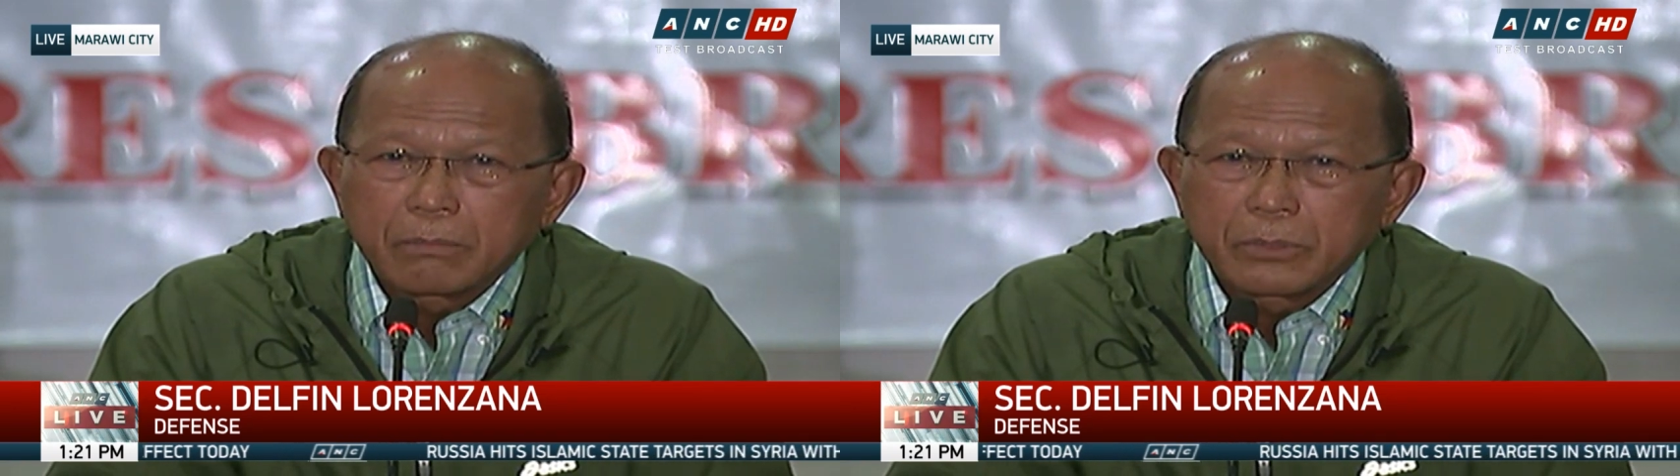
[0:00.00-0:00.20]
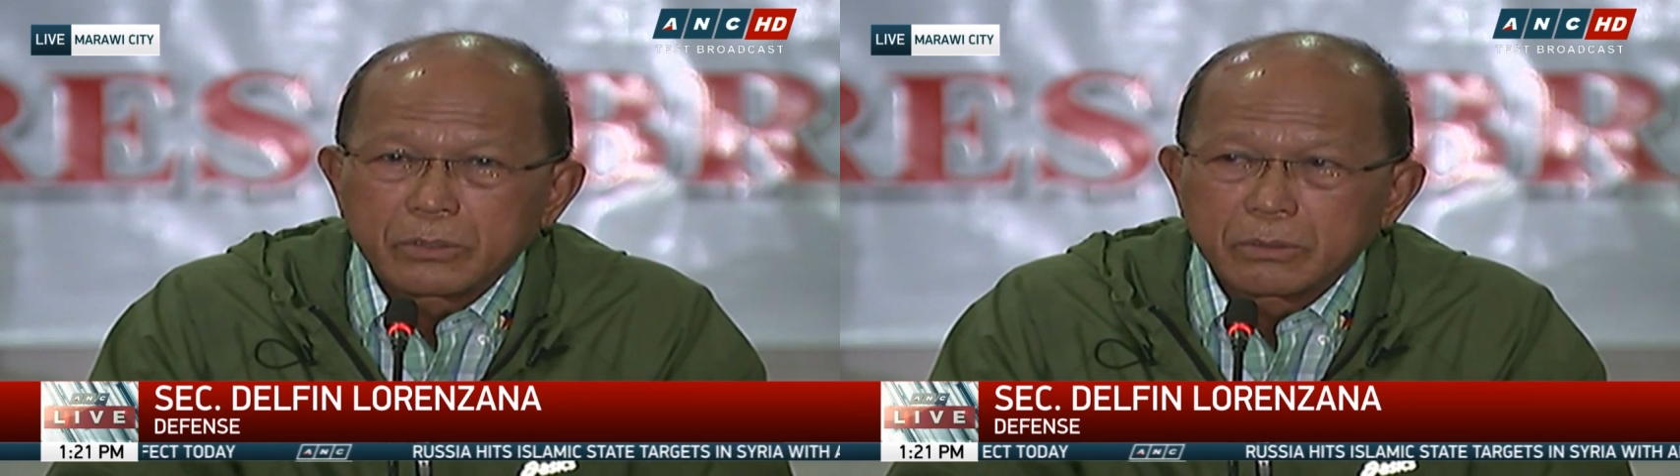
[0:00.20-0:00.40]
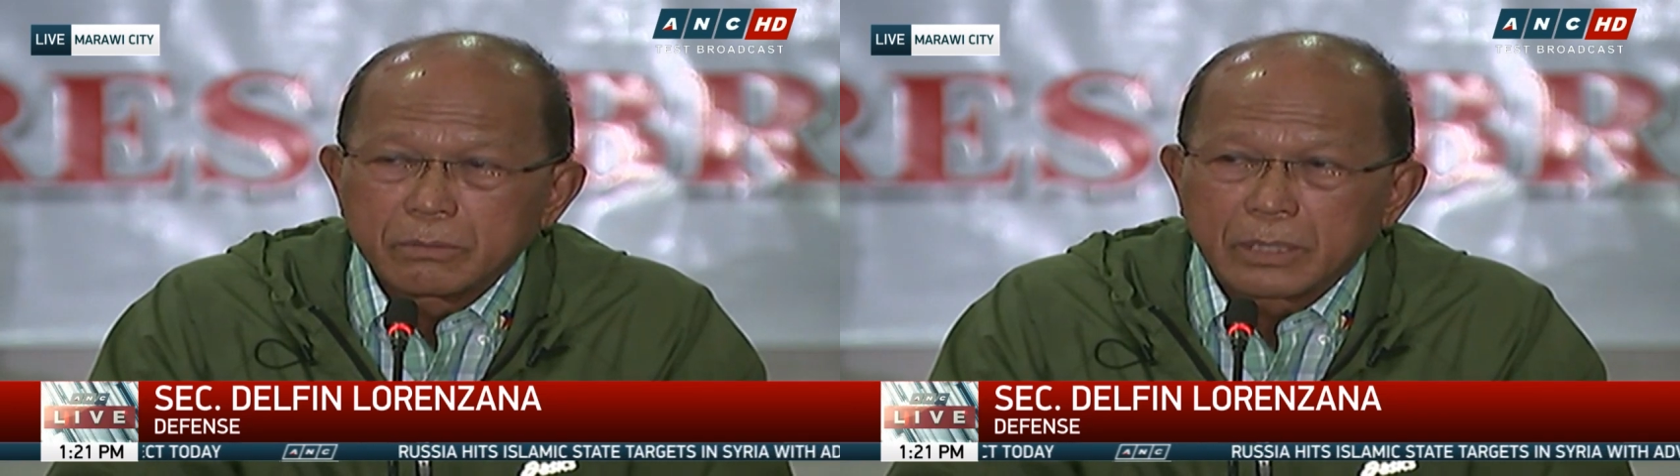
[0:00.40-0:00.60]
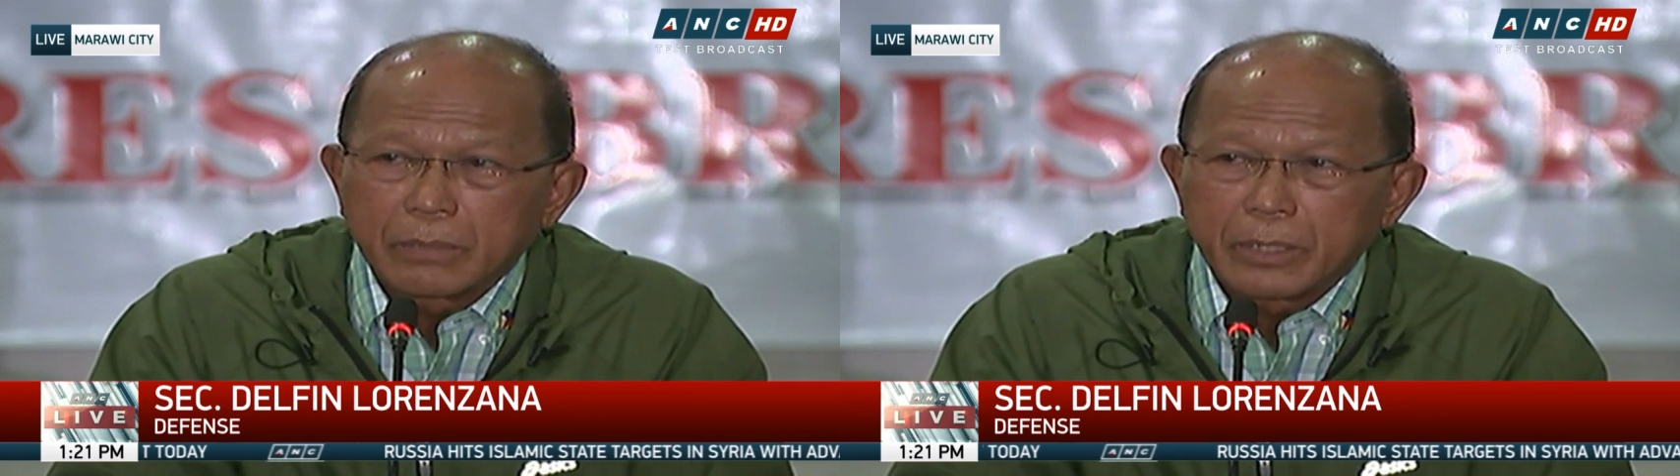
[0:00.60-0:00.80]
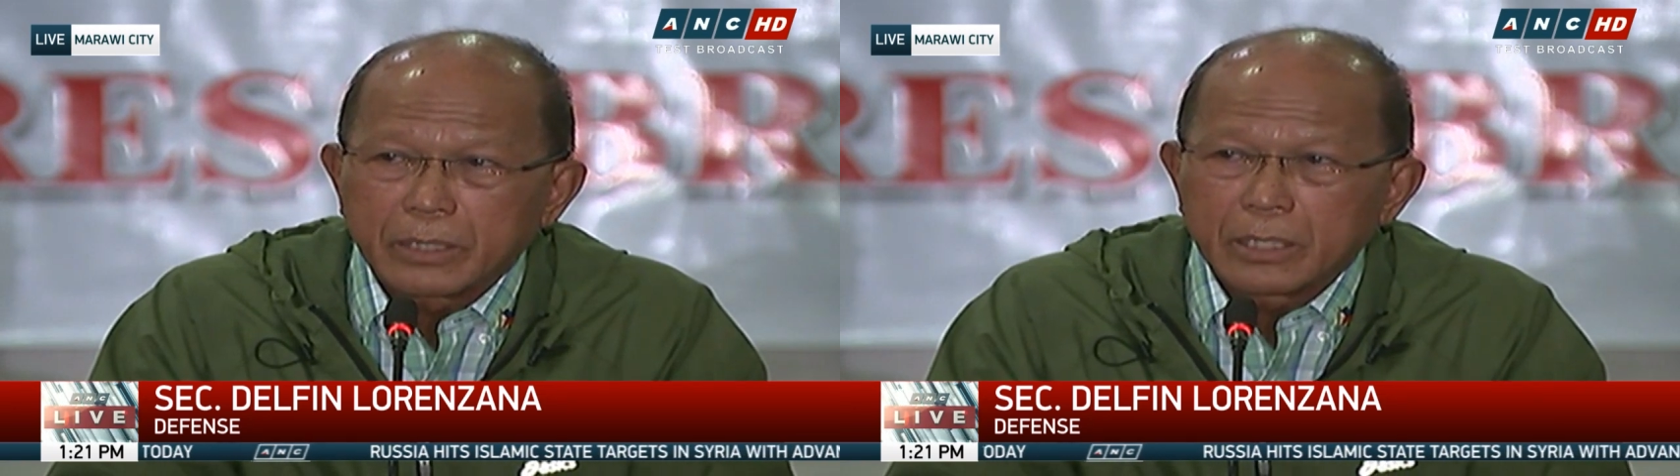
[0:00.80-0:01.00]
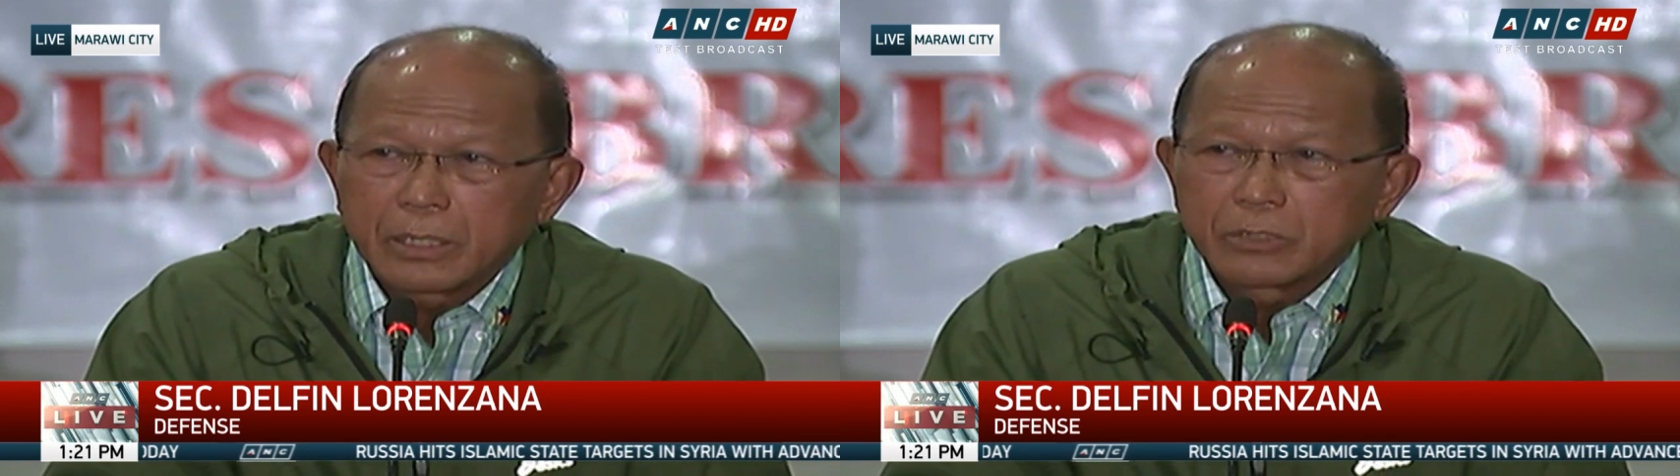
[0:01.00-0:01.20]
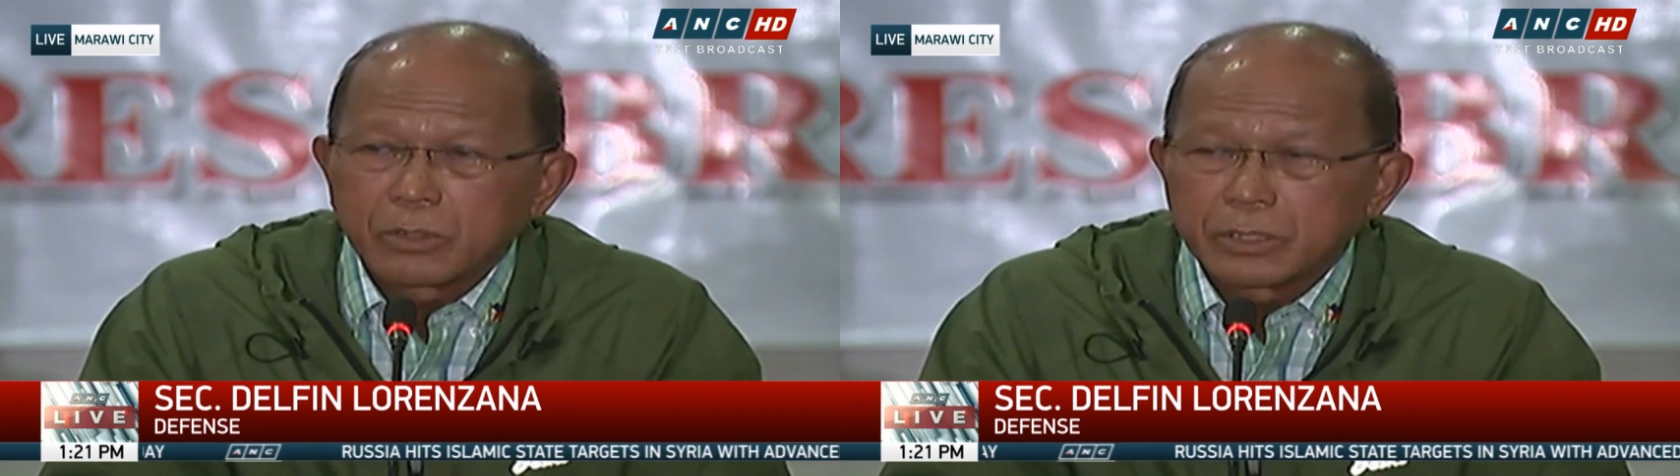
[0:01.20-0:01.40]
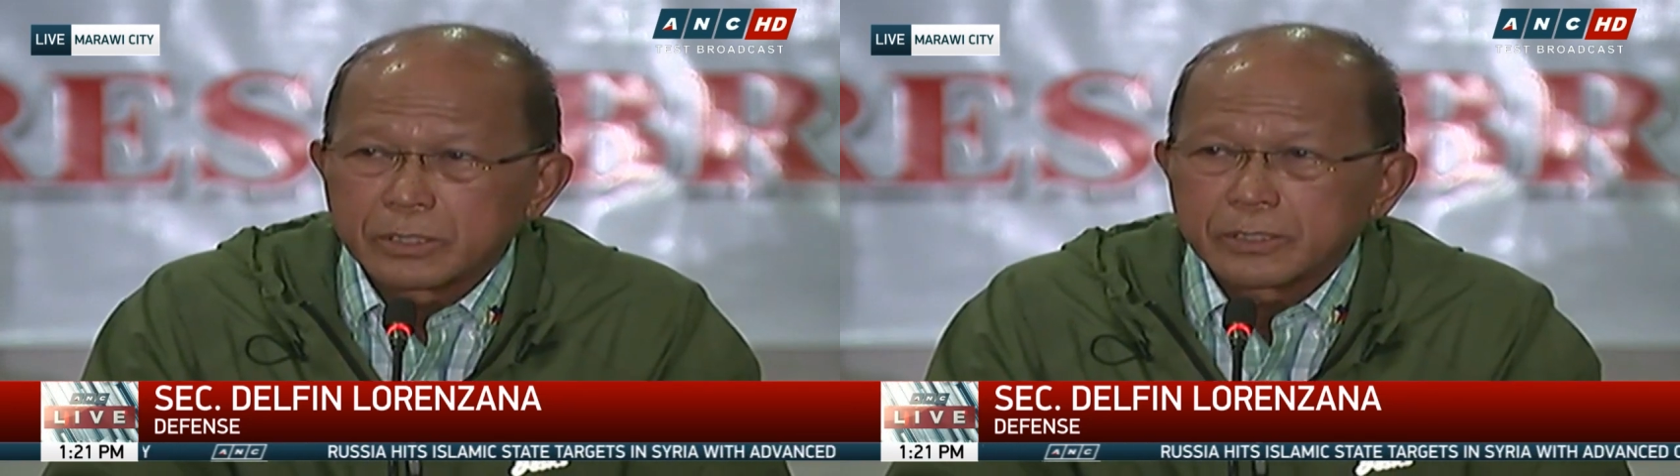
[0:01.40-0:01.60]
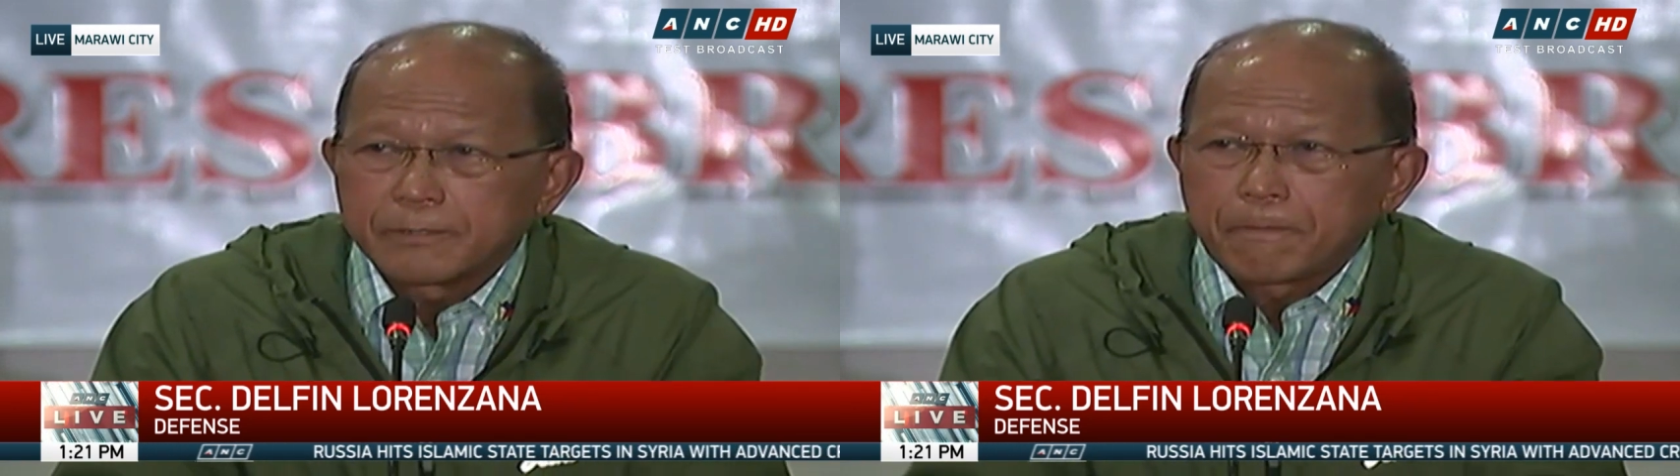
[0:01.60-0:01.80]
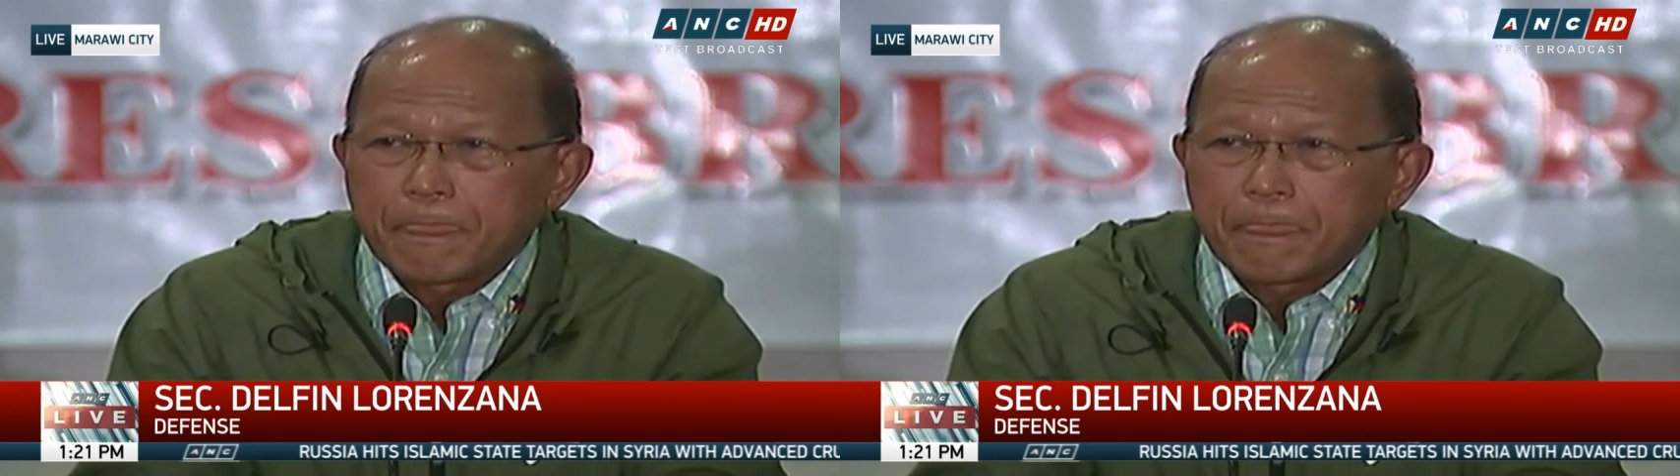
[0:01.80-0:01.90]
medyo marami na tayong casualties.